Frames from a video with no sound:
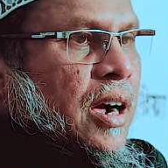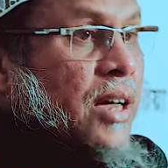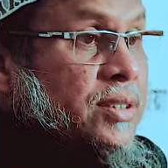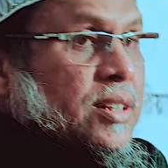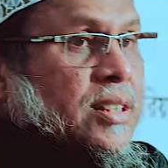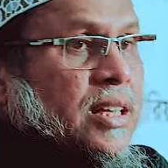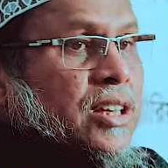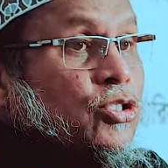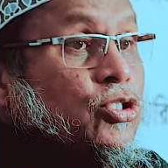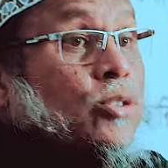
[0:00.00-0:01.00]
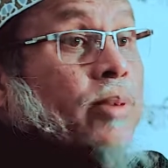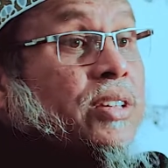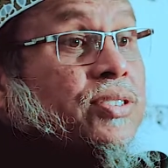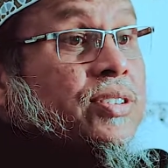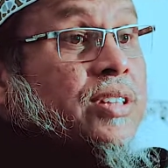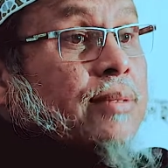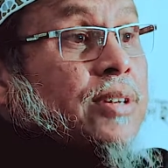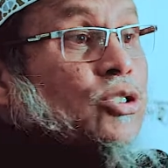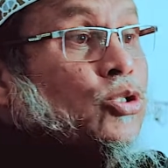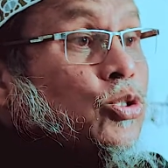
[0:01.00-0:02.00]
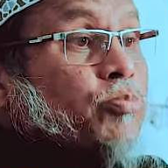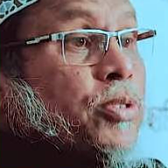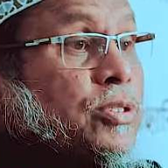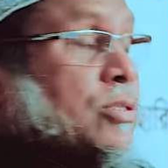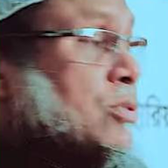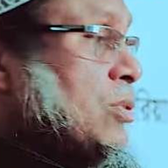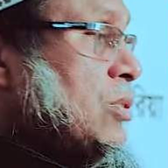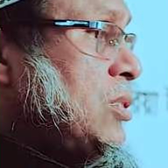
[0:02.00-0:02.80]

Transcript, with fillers: হাজরতে ইউসুফ ইসলামের যুগ পর্যন্ত